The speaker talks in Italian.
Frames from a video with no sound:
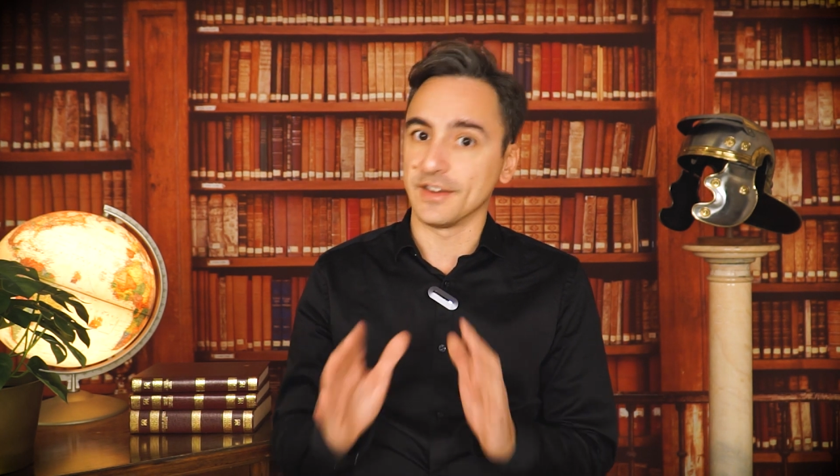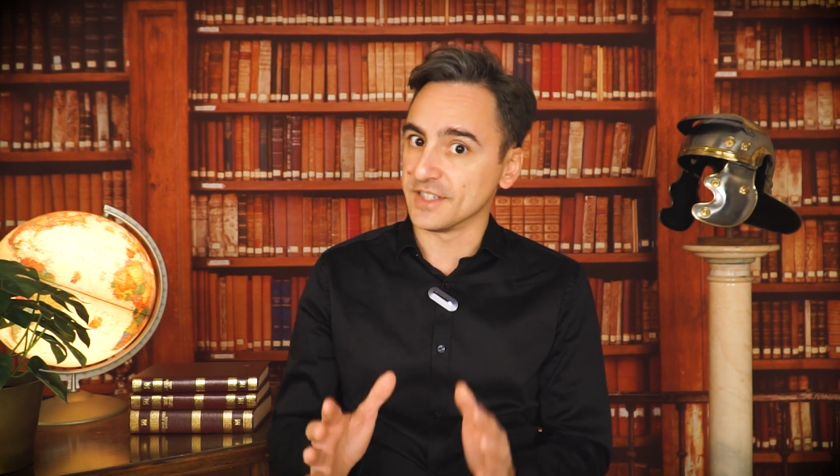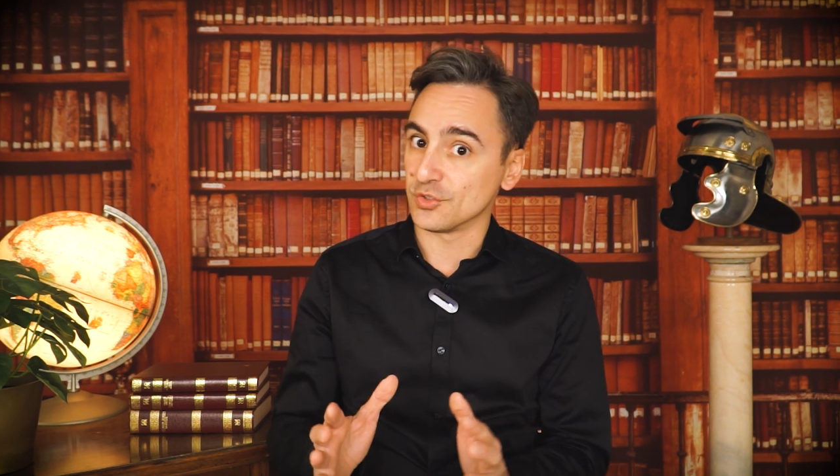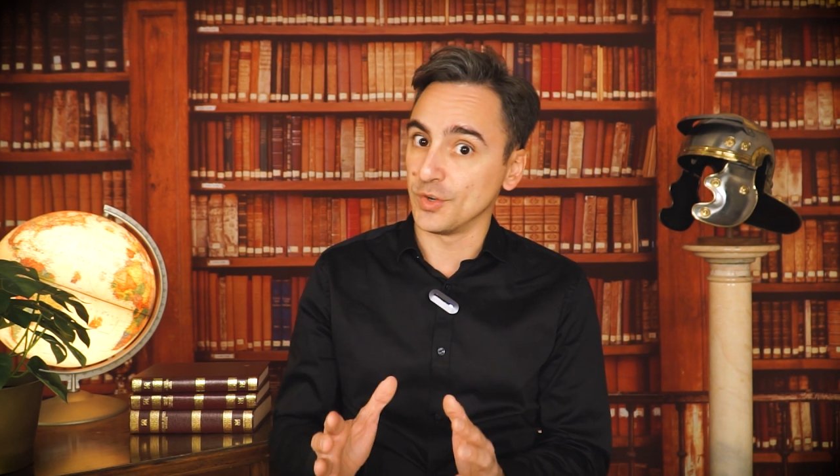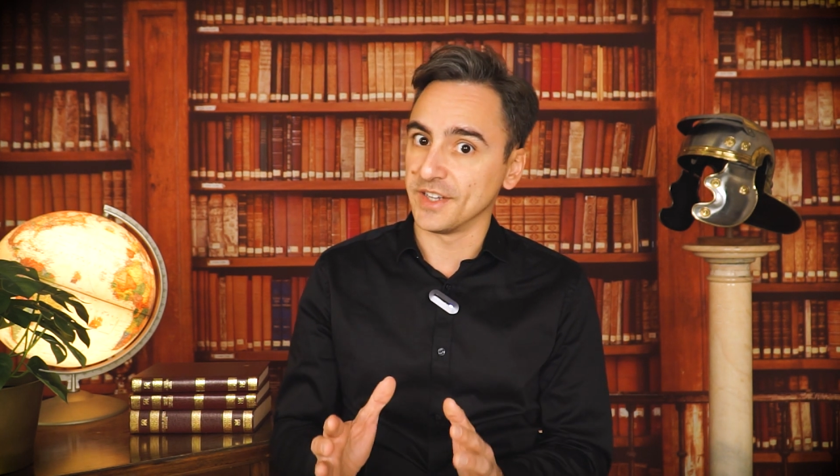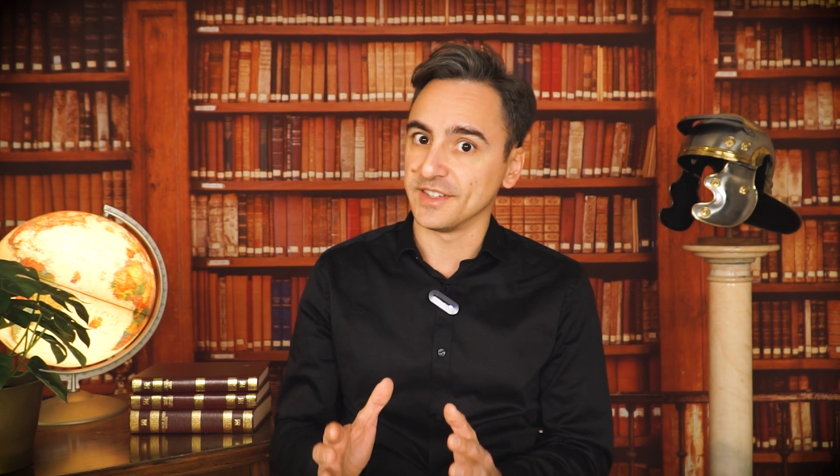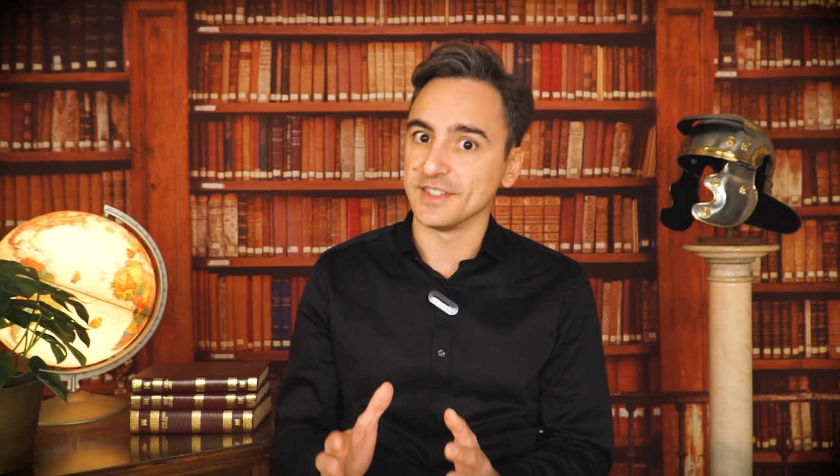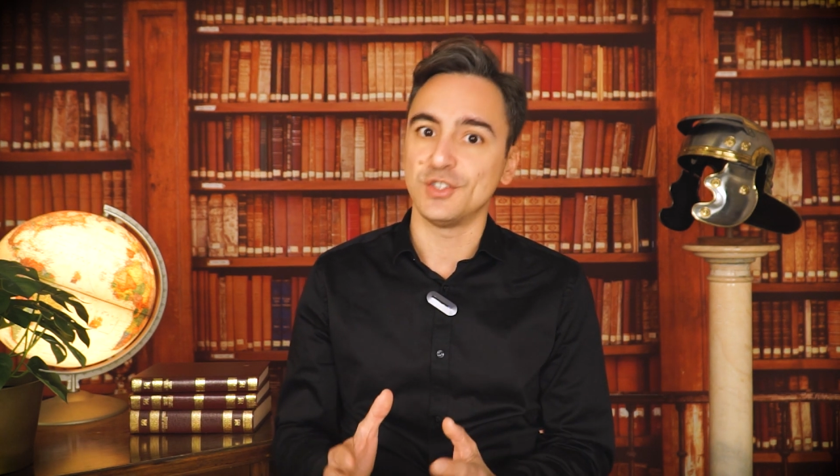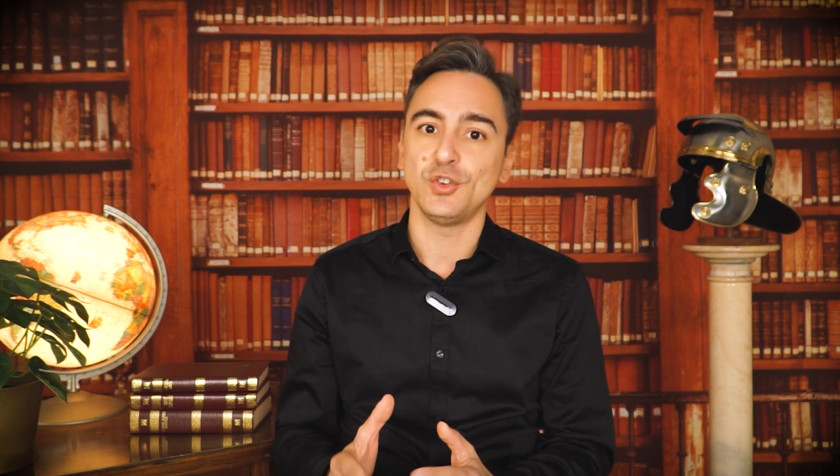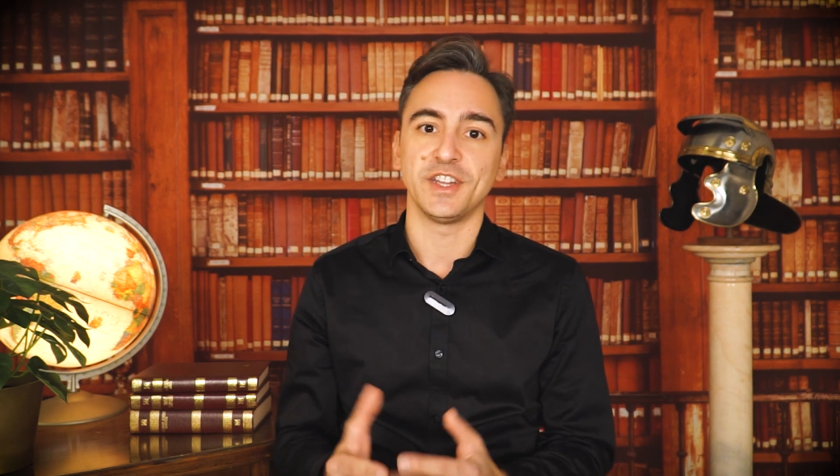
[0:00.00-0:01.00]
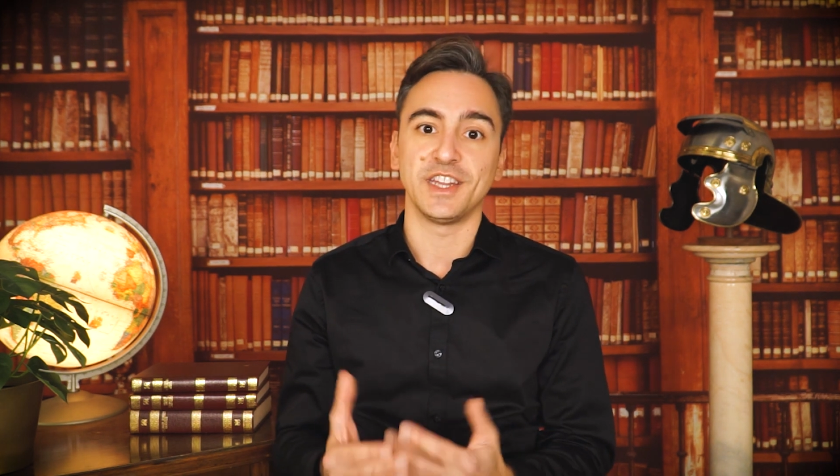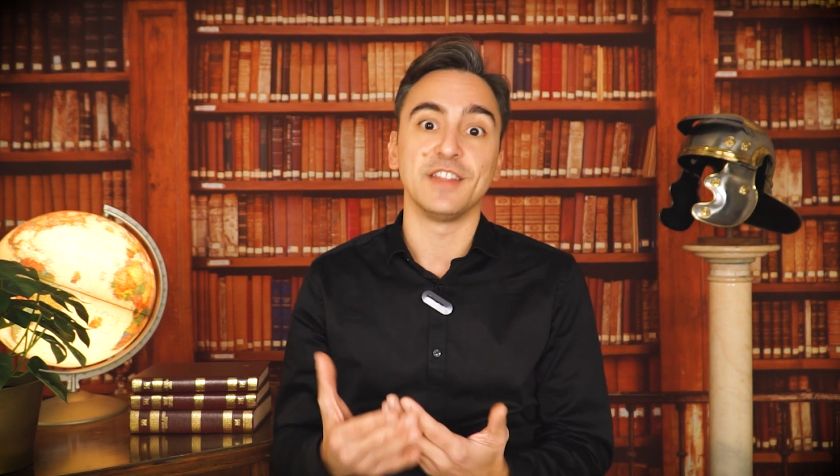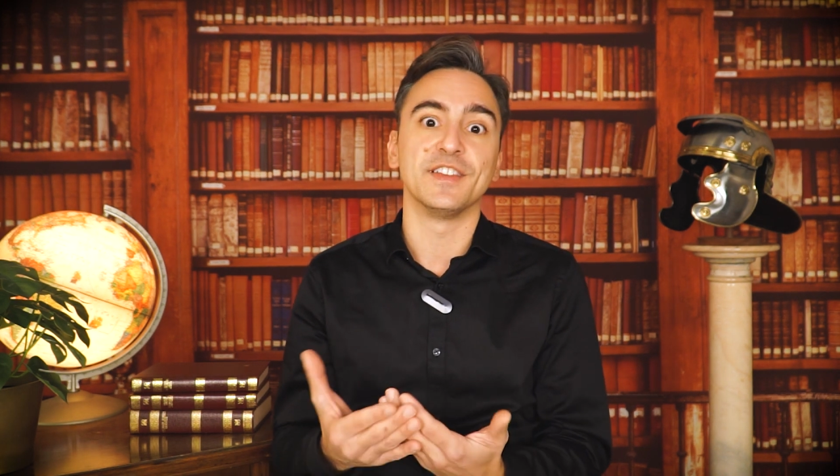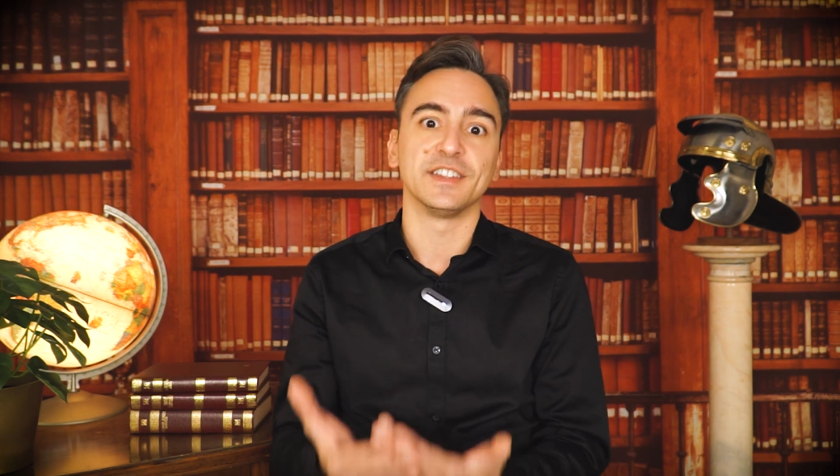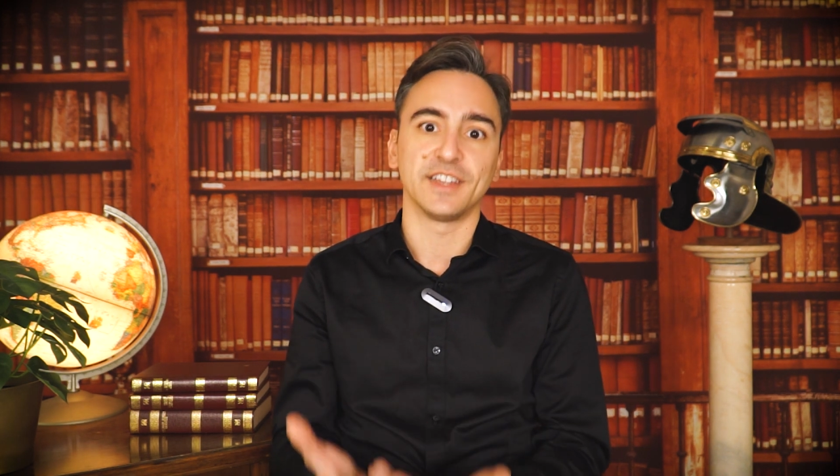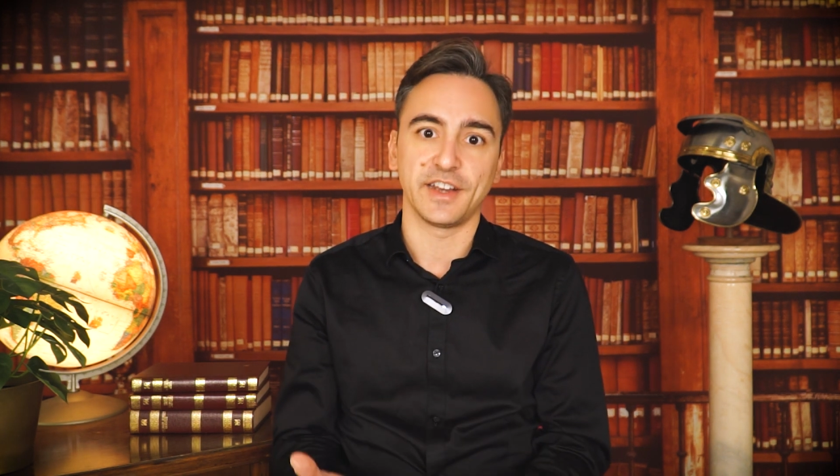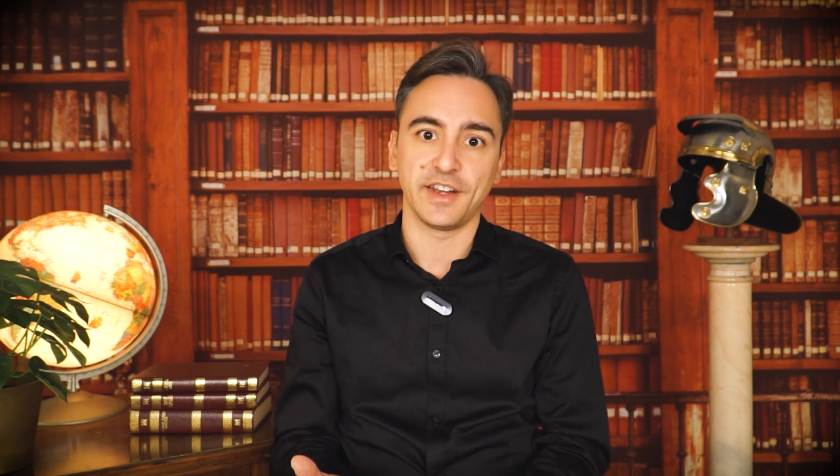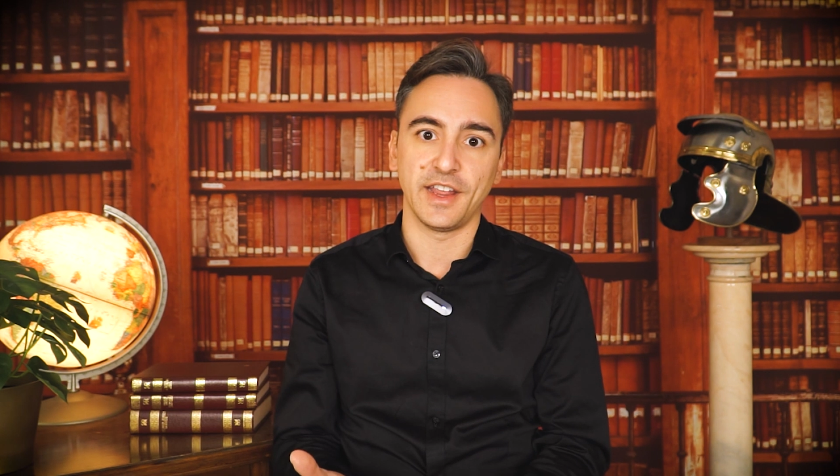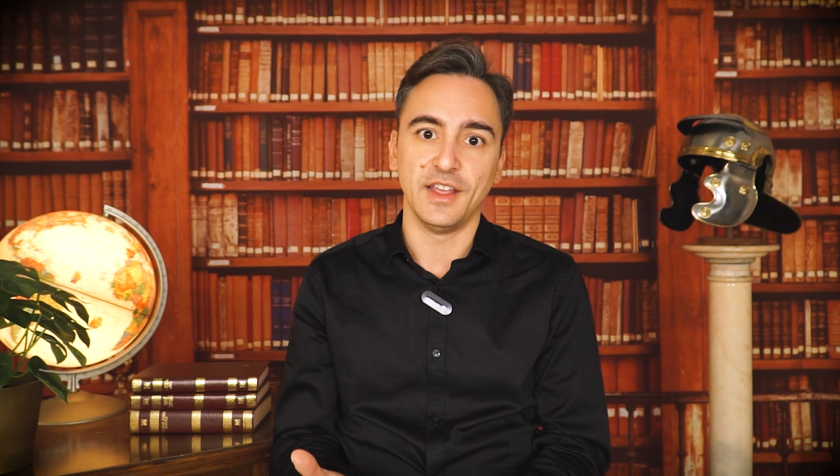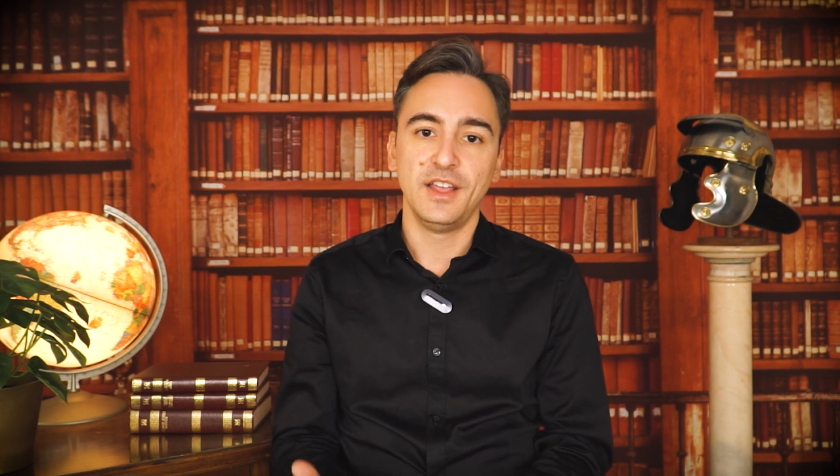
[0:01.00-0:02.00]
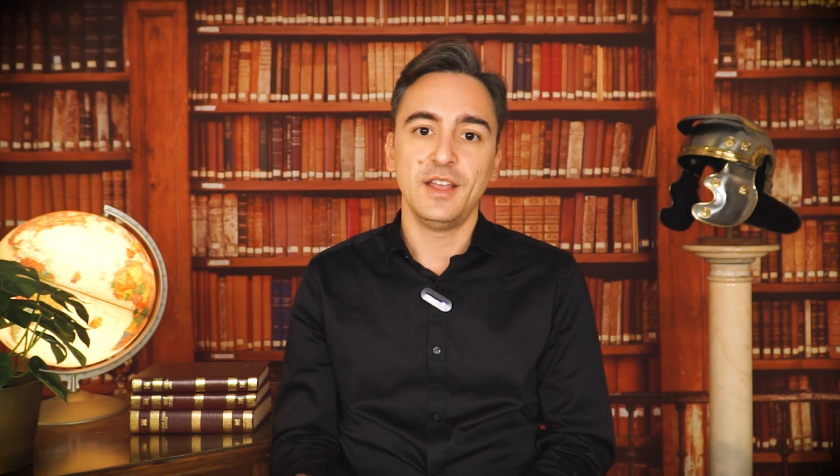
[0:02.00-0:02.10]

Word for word: nessuna intenzione di diventare re,